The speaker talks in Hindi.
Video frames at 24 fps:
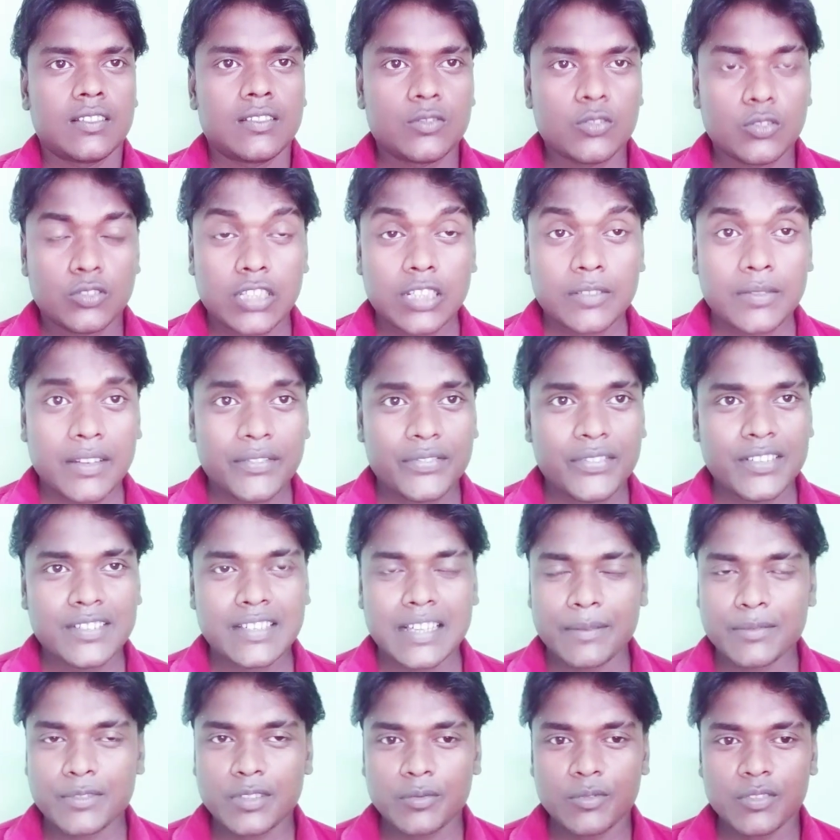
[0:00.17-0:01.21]
दोस्तों एक बार फिर
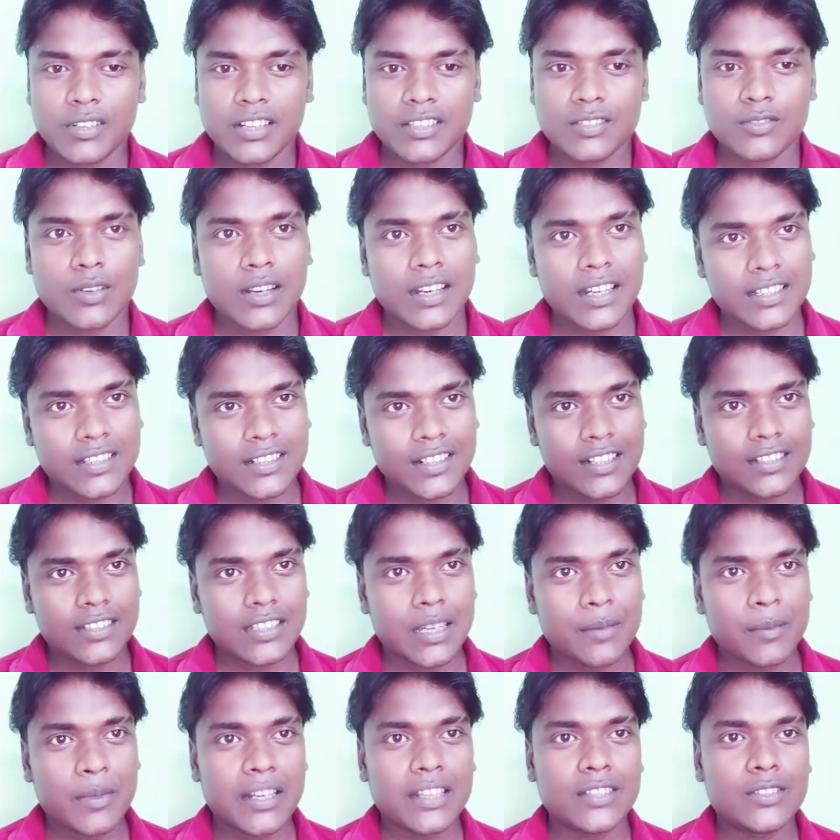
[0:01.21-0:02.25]
से आप सबों का स्वागत
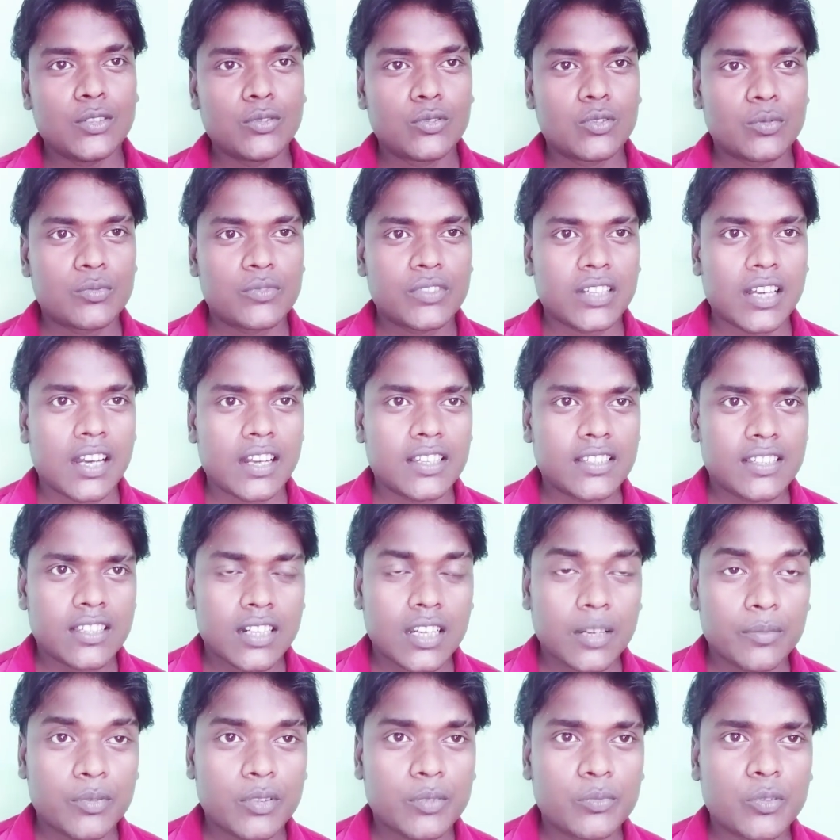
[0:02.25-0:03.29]
करते हैं हमारे YouTube चैनल
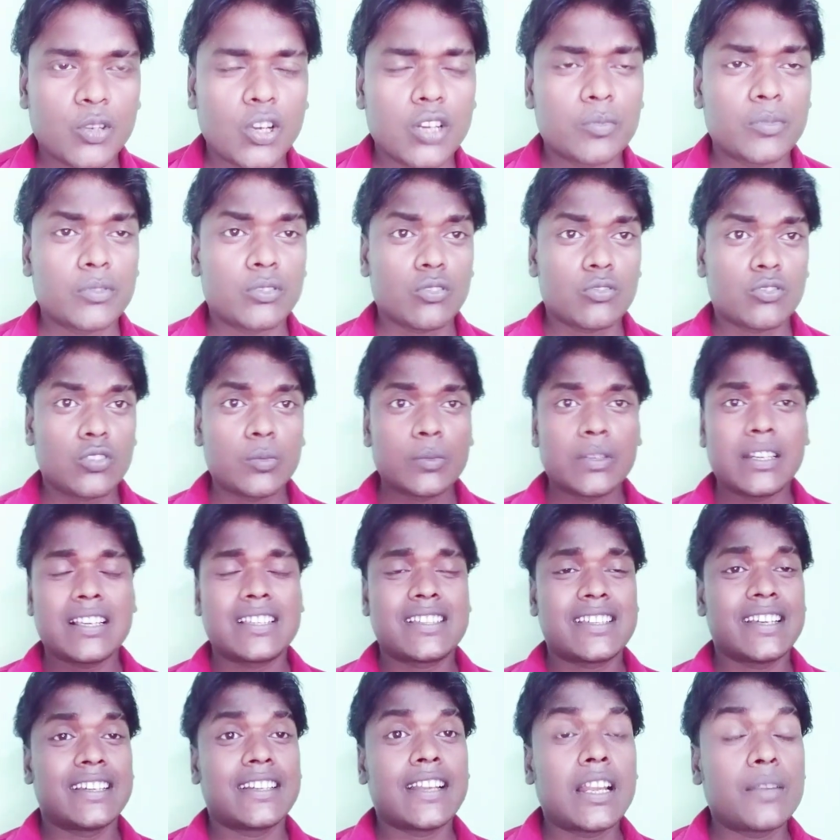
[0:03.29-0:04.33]
किशन कपूर ब्लॉग में दोस्तों मेरे
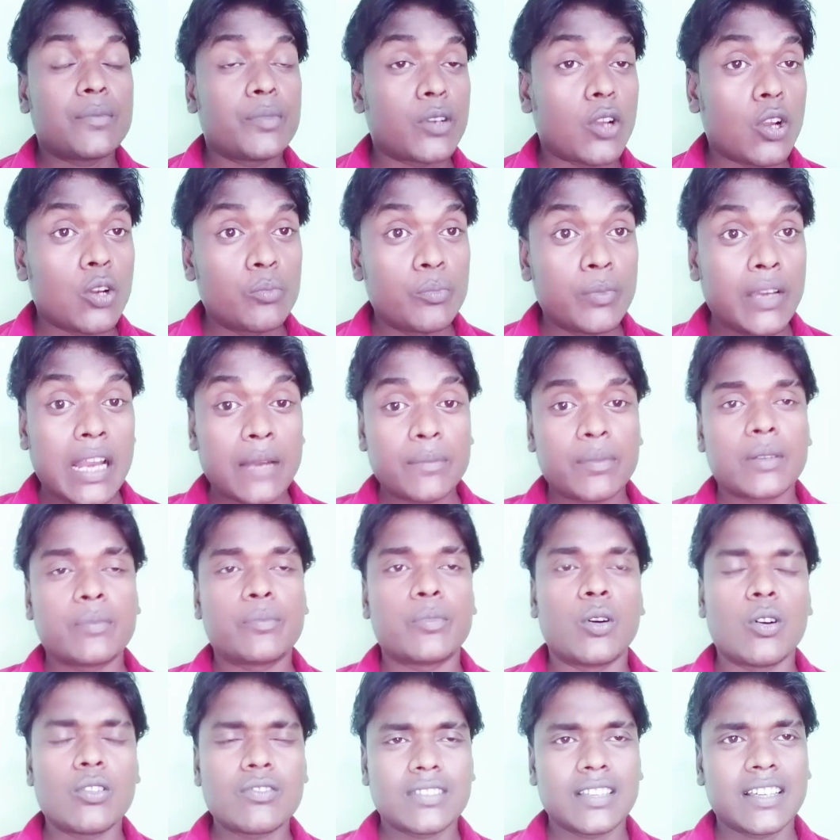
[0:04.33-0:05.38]
चैनल पर और मेल पर
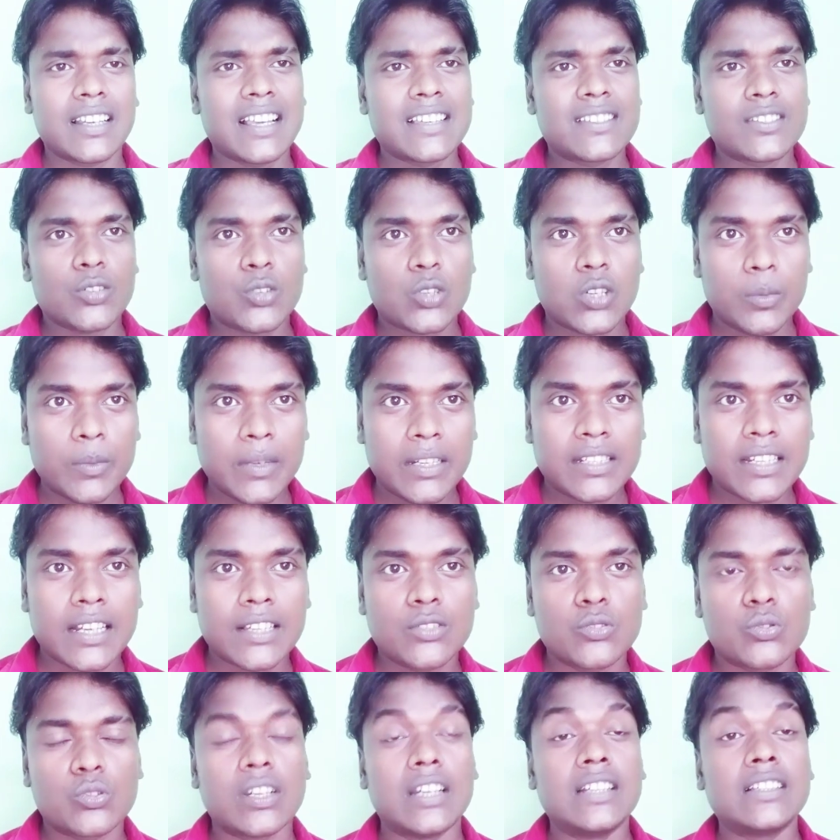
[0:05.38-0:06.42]
बहुत सारे ऐसे कमेंट
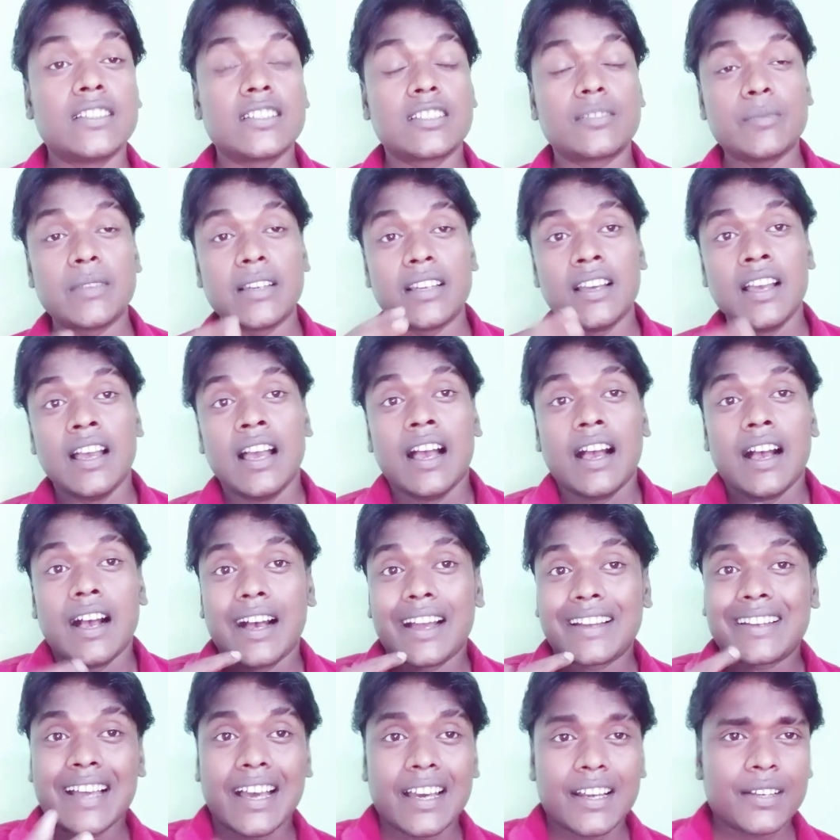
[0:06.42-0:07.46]
आ चुके हैं जिसमें
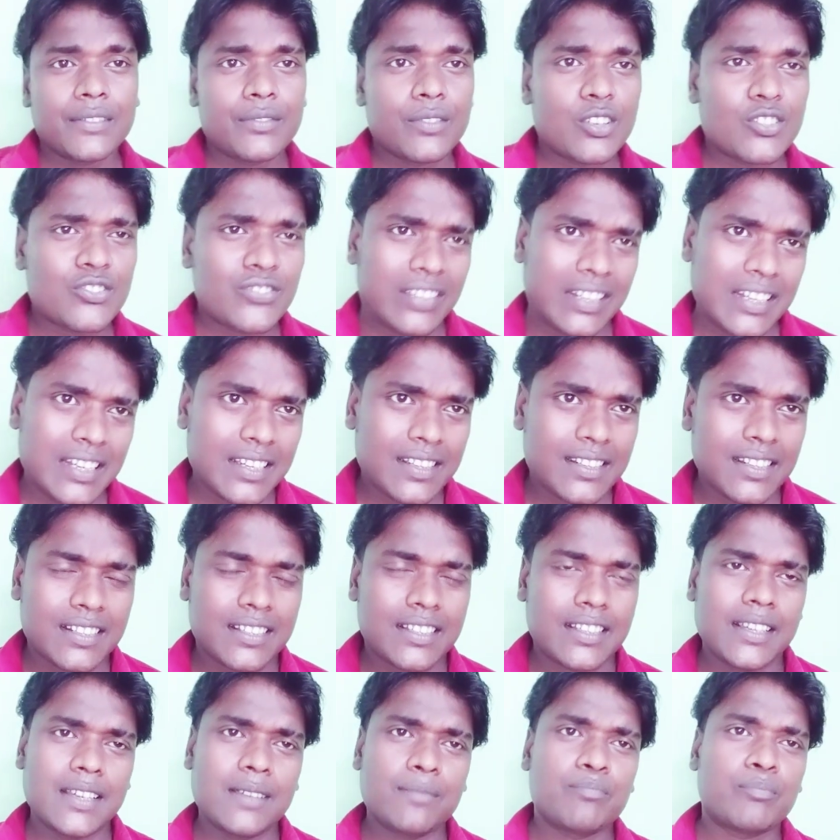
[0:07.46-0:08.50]
18 वर्ष से लेकर
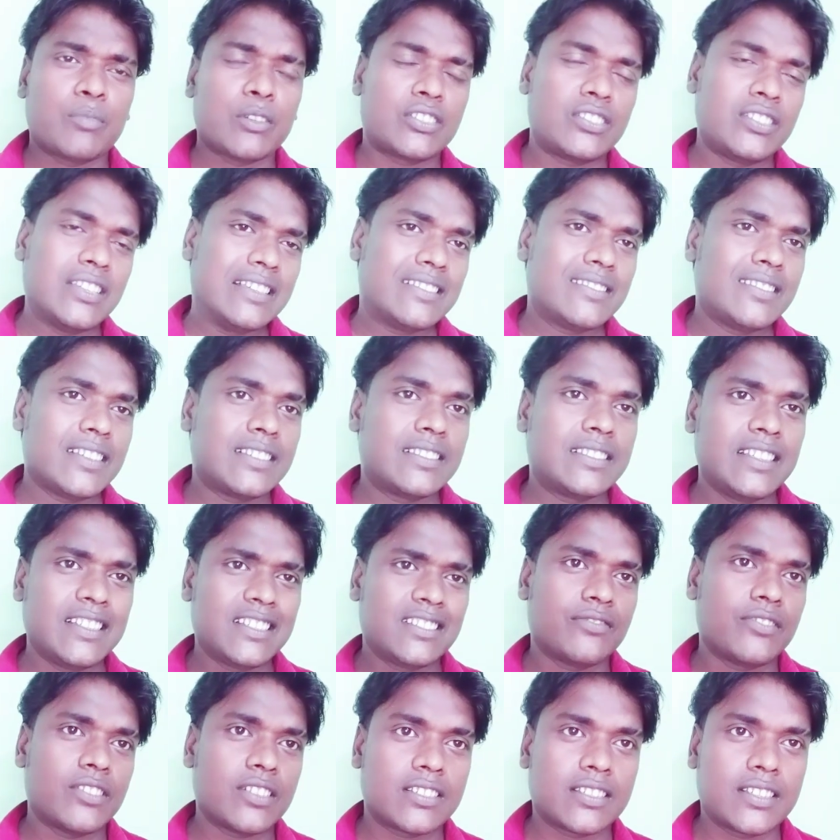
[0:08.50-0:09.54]
के 25 से
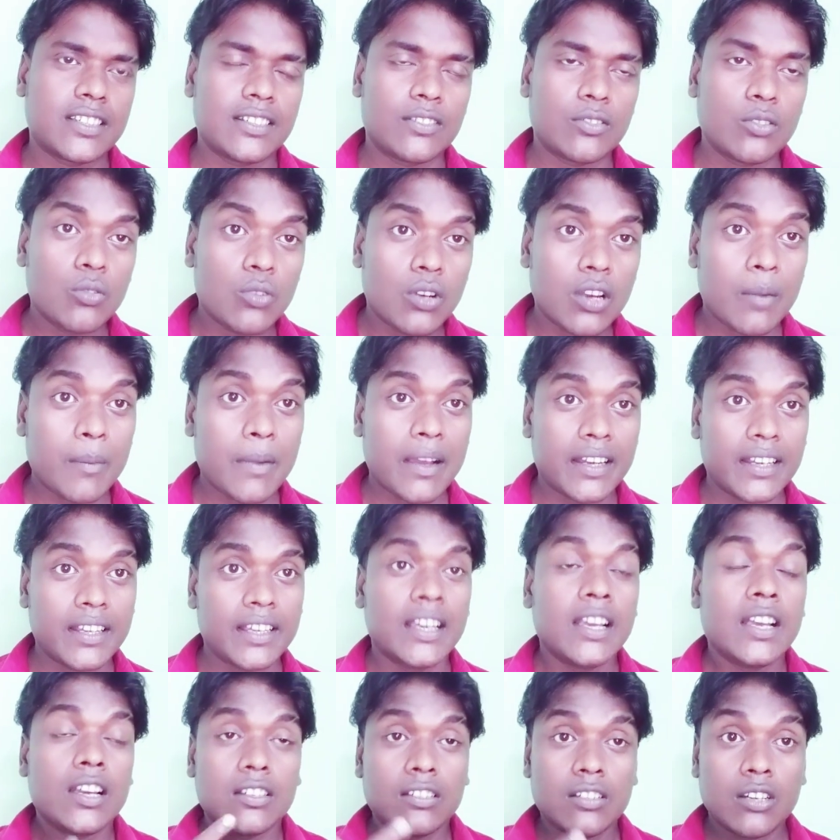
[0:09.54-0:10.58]
30 वर्ष के लोग
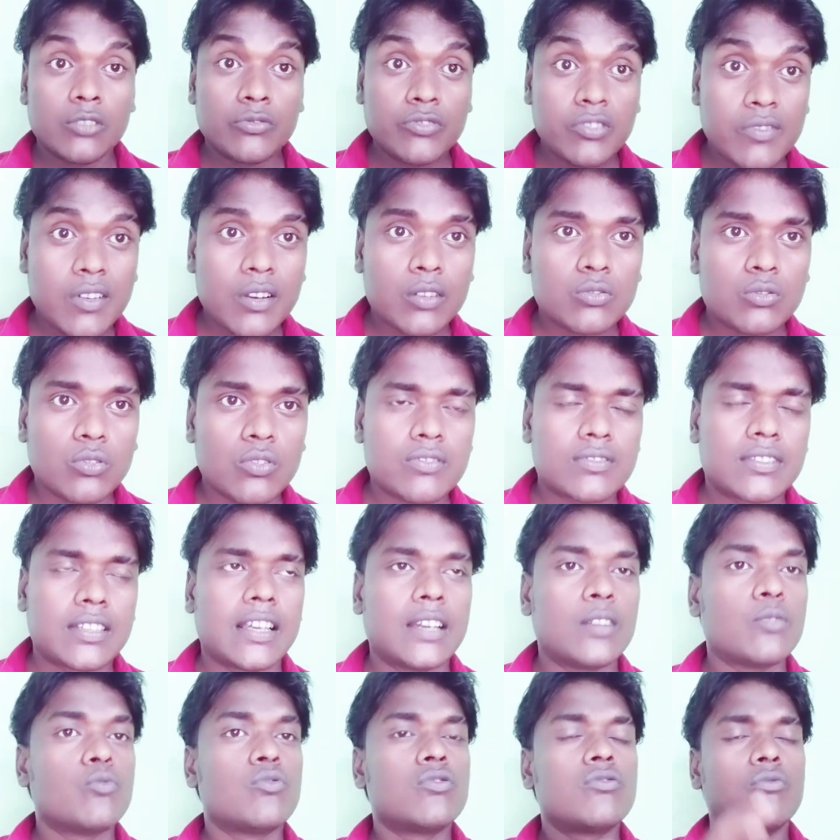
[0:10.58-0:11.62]
हमारे नवयुवक दोस्त
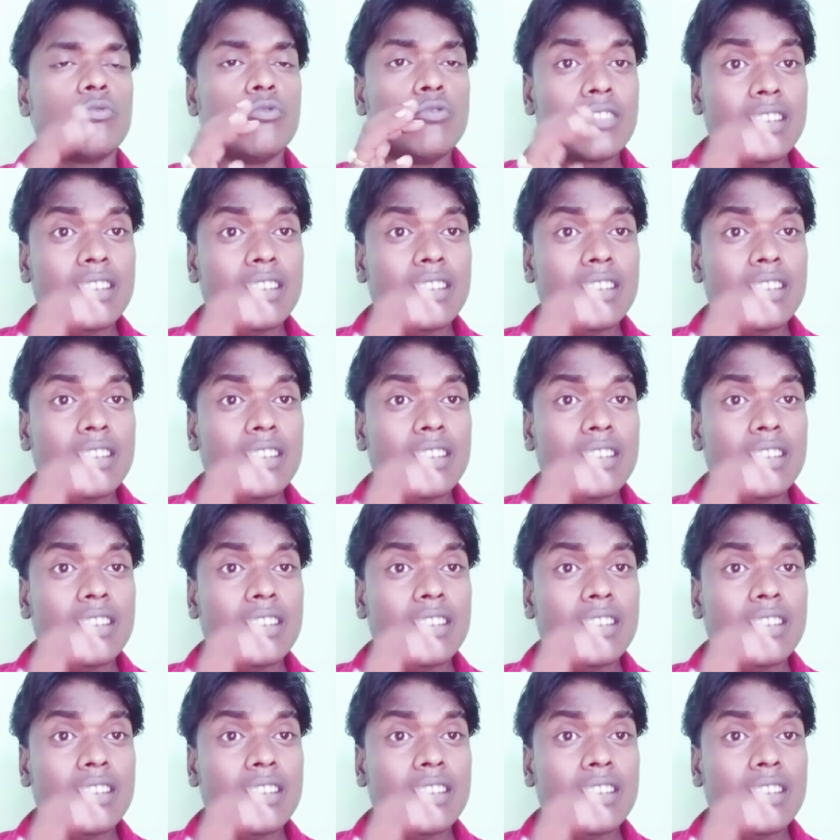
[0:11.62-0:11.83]
हैं उन,